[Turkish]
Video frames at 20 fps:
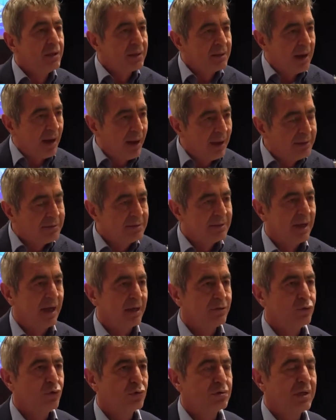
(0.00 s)
rahat
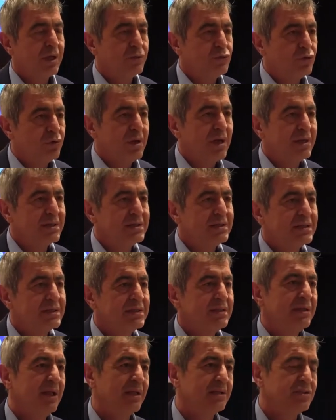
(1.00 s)
rahat oradan yukarı
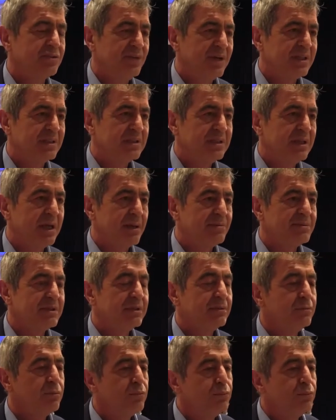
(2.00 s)
çıksın alışverişini yapsın.